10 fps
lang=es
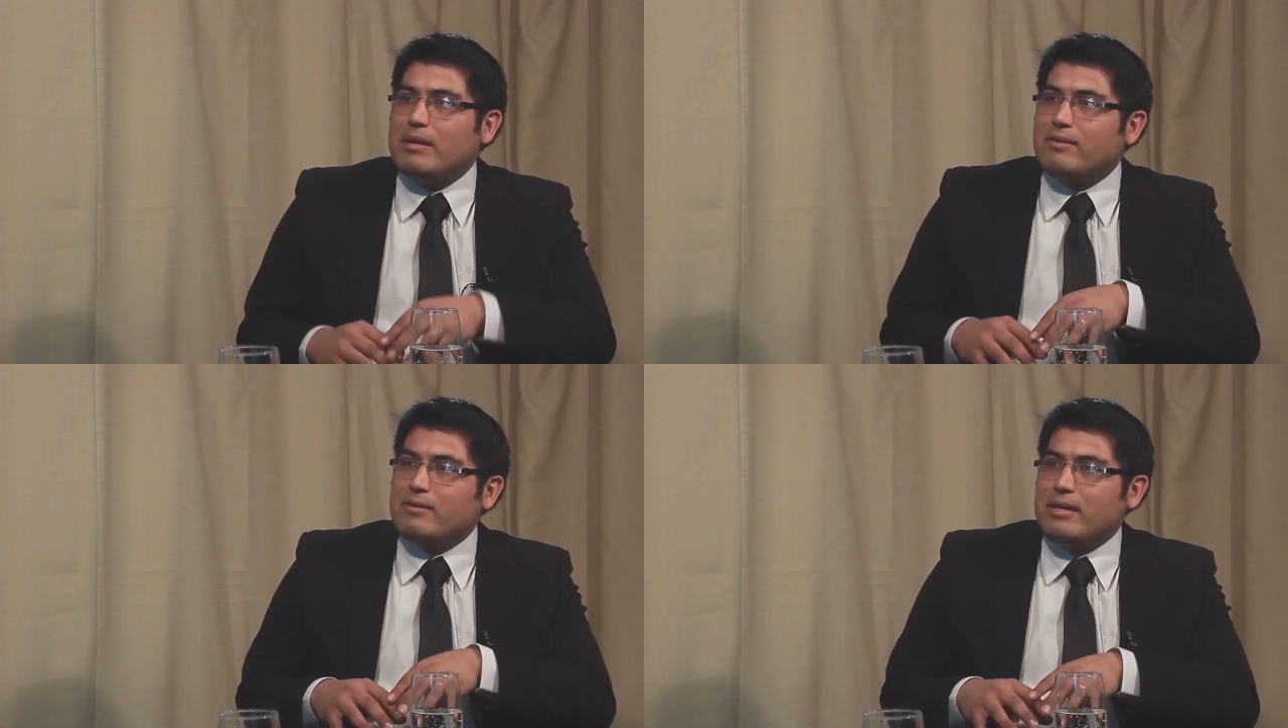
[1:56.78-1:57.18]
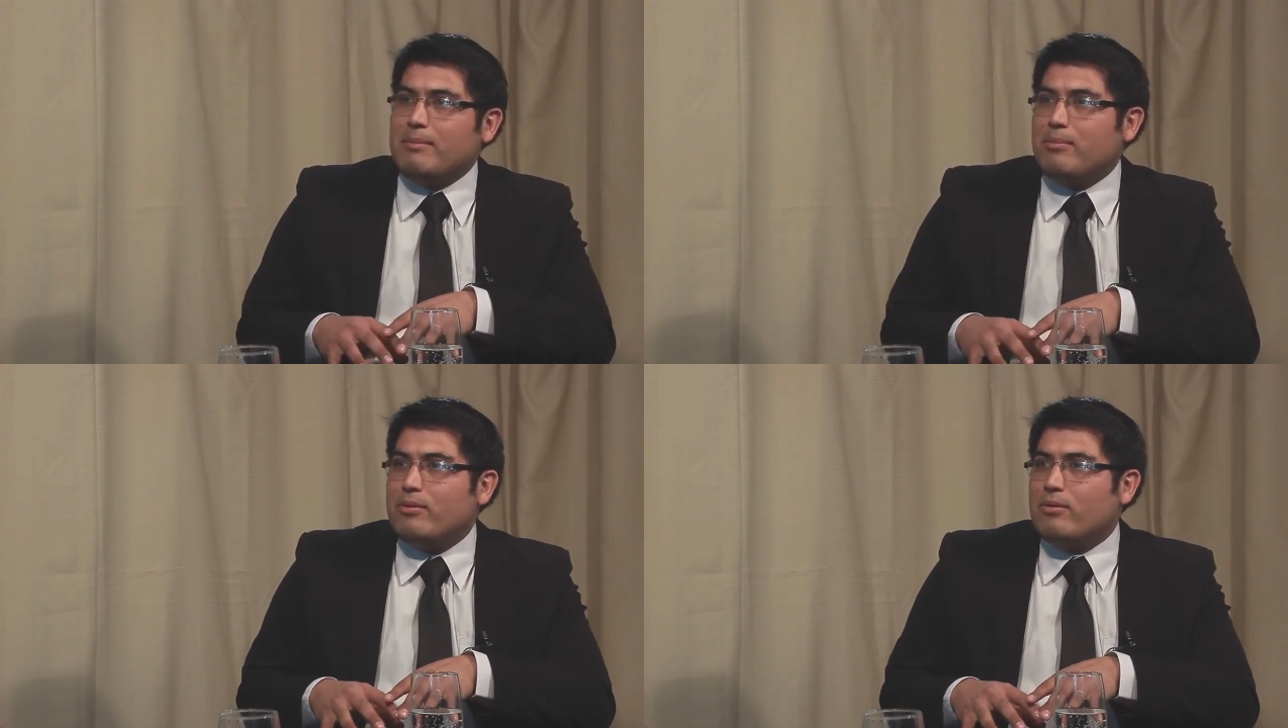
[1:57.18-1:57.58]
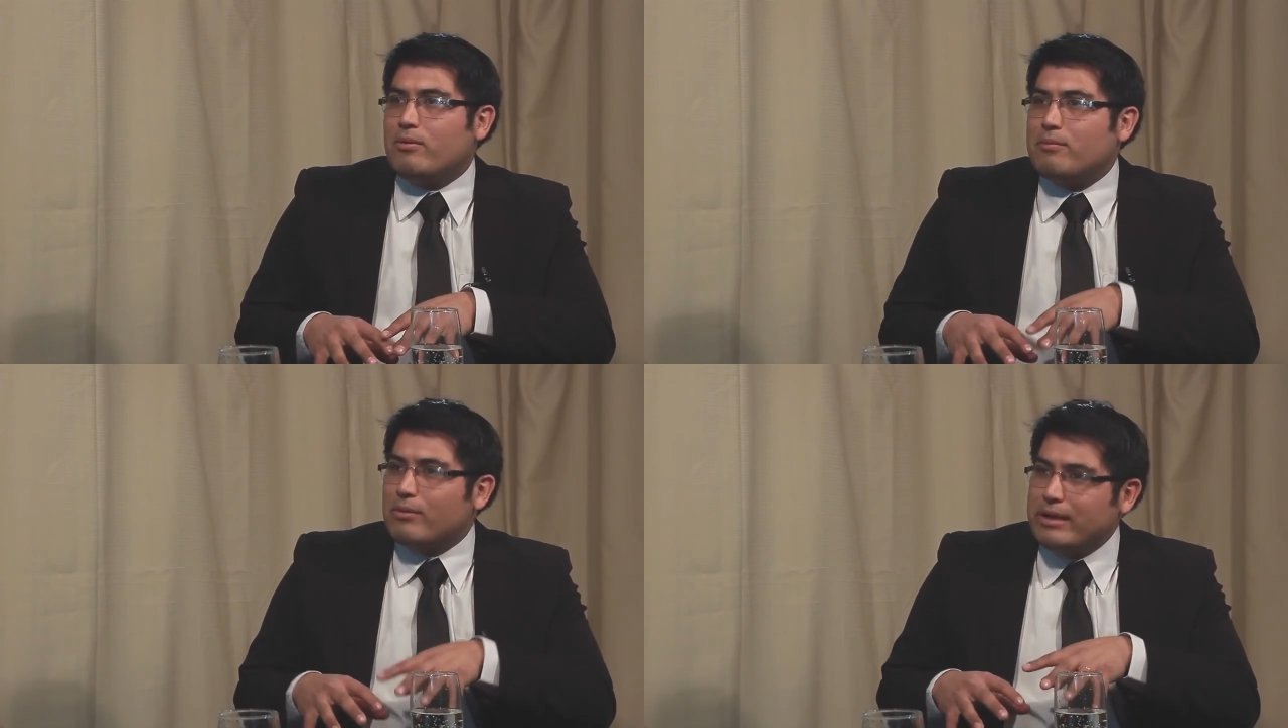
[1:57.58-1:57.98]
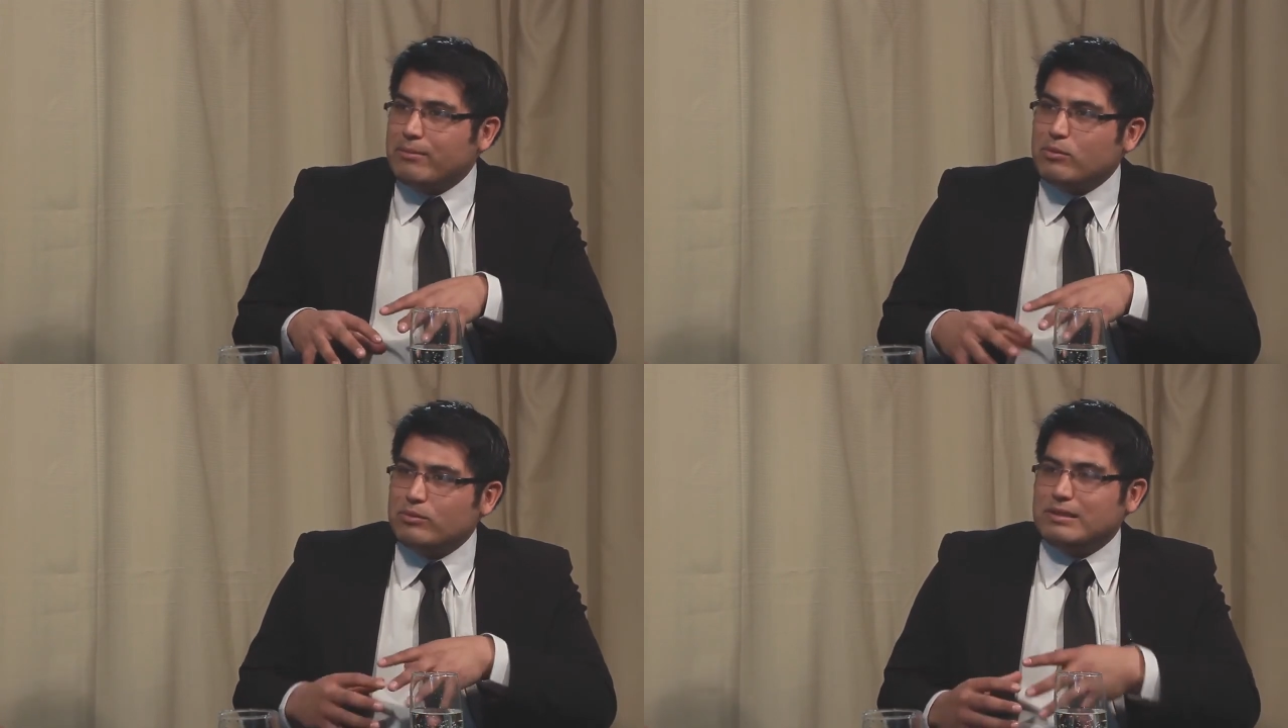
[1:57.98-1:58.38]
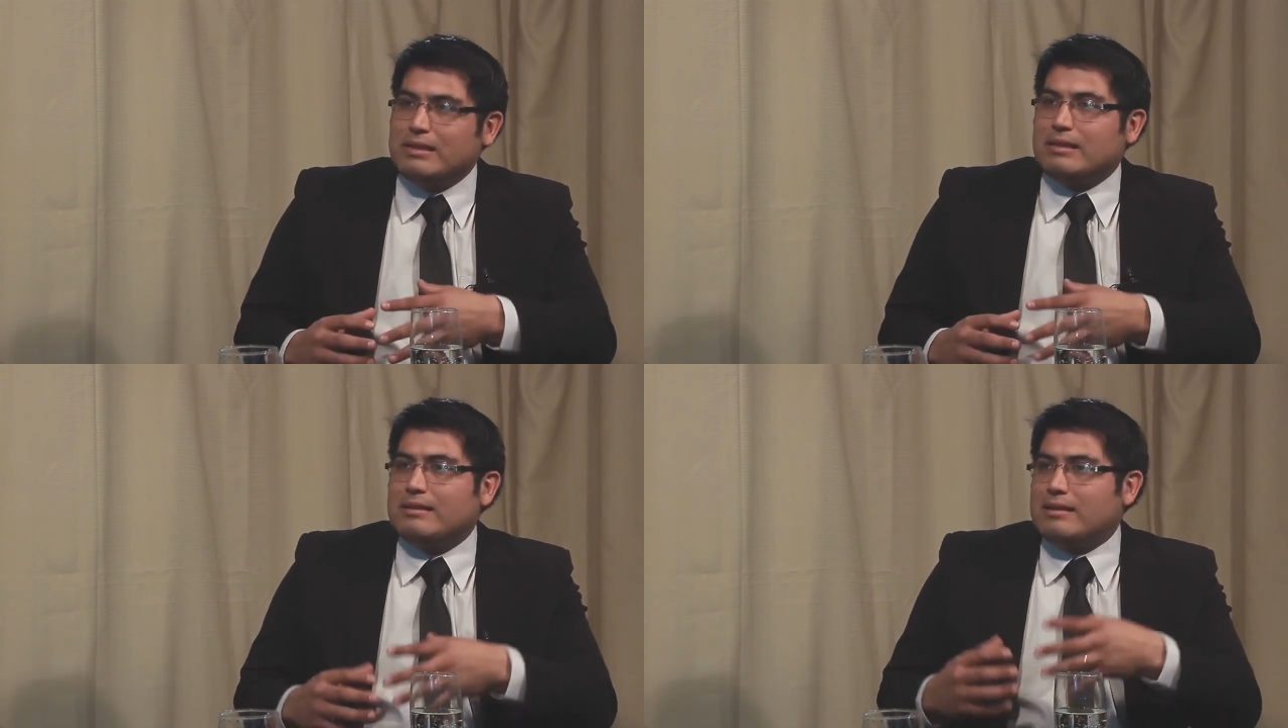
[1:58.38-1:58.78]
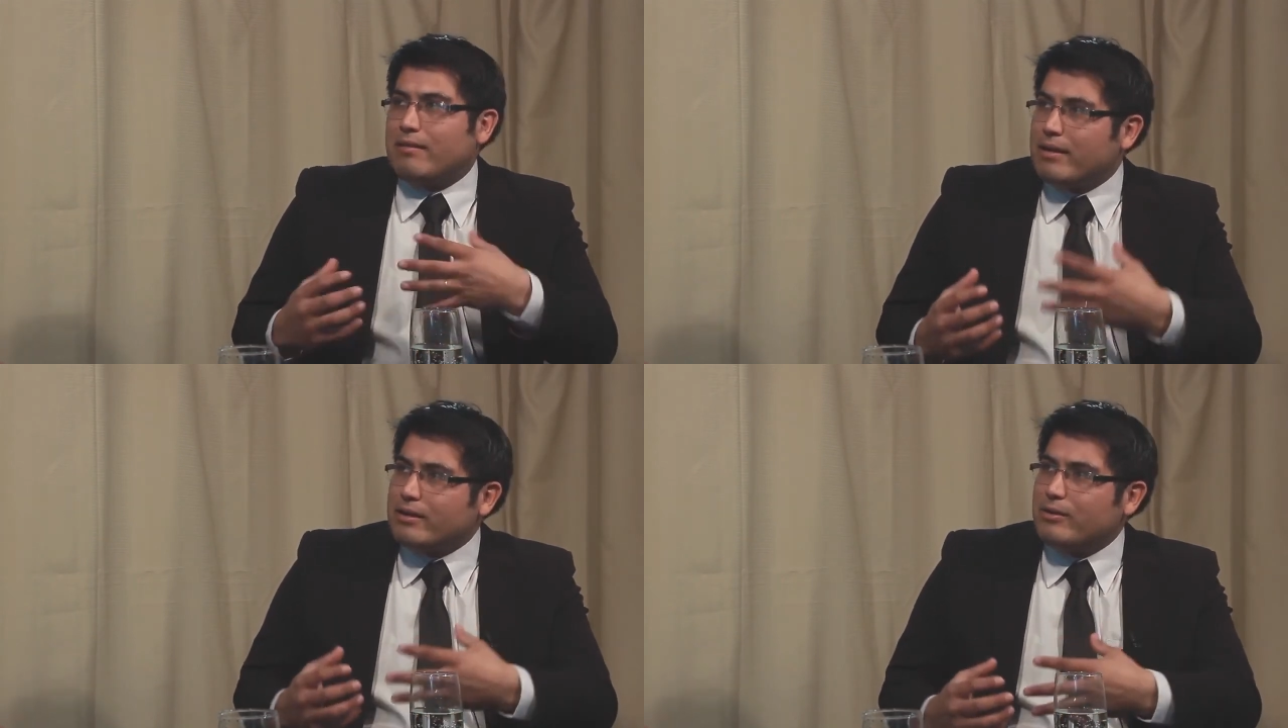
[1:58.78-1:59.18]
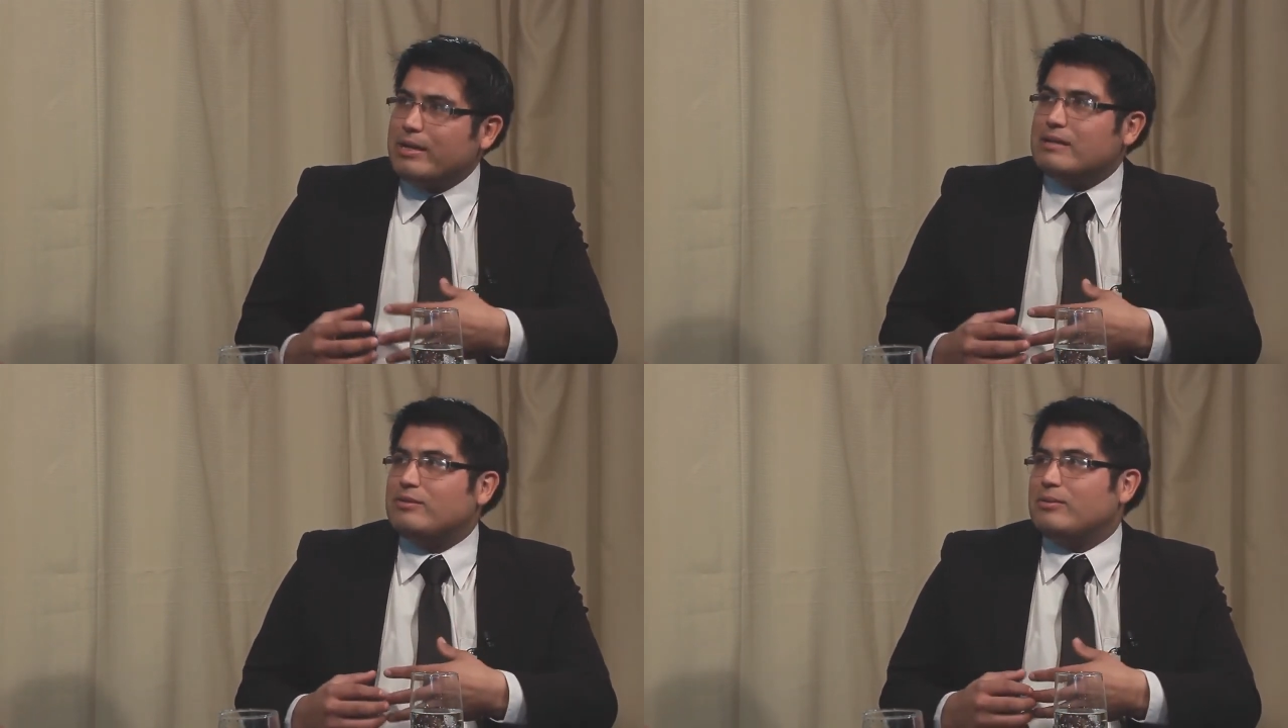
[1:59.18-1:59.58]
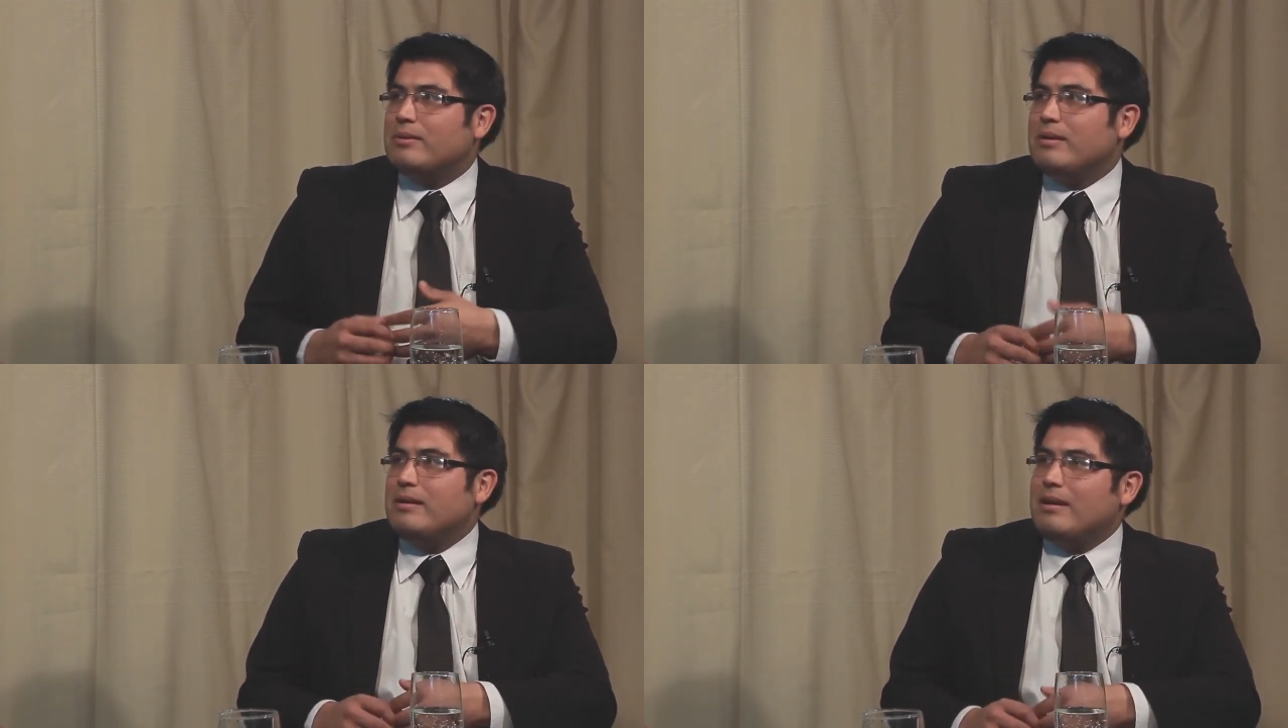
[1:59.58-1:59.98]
momento ya puedo componer música, trabajo en eso,